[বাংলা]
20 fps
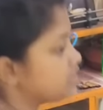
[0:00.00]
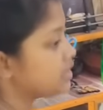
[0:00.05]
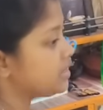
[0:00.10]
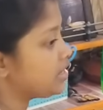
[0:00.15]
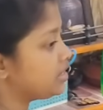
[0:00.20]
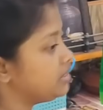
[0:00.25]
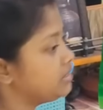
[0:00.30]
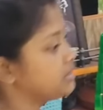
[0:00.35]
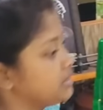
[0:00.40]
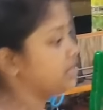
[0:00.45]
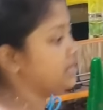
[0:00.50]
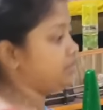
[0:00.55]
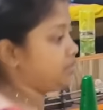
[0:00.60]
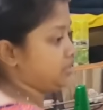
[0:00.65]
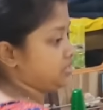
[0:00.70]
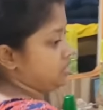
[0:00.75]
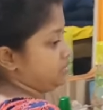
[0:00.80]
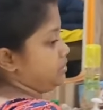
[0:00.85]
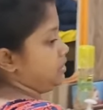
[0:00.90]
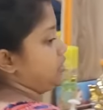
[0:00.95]
দিতে নাহলে দেরি
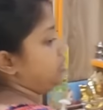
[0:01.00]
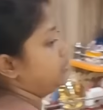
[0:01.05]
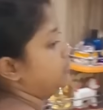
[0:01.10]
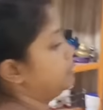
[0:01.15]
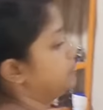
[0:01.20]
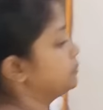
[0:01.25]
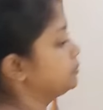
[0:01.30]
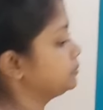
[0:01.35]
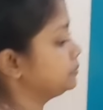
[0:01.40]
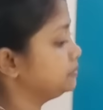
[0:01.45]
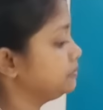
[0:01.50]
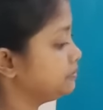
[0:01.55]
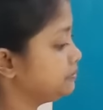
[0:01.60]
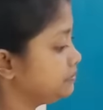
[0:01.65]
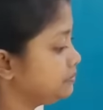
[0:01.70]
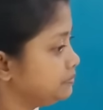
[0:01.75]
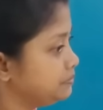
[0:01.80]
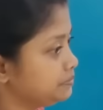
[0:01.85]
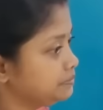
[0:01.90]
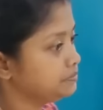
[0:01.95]
হয়ে যাবে
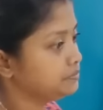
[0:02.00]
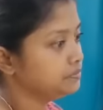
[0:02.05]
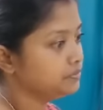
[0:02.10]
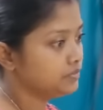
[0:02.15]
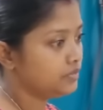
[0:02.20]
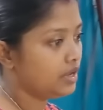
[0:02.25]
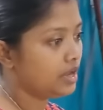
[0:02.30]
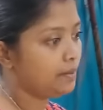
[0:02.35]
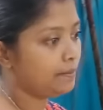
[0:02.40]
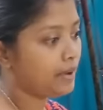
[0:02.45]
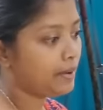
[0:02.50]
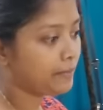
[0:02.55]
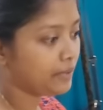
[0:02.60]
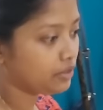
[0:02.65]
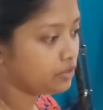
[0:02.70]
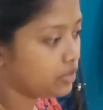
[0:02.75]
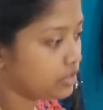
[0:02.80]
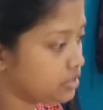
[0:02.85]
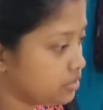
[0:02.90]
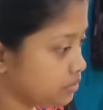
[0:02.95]
পাপড় দিতে নাকি হ্যাঁ
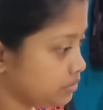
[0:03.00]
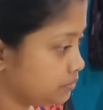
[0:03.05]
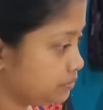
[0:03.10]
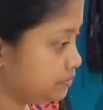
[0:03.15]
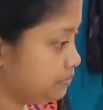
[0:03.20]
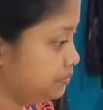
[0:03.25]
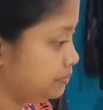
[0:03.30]
পাপড়গুলো দাও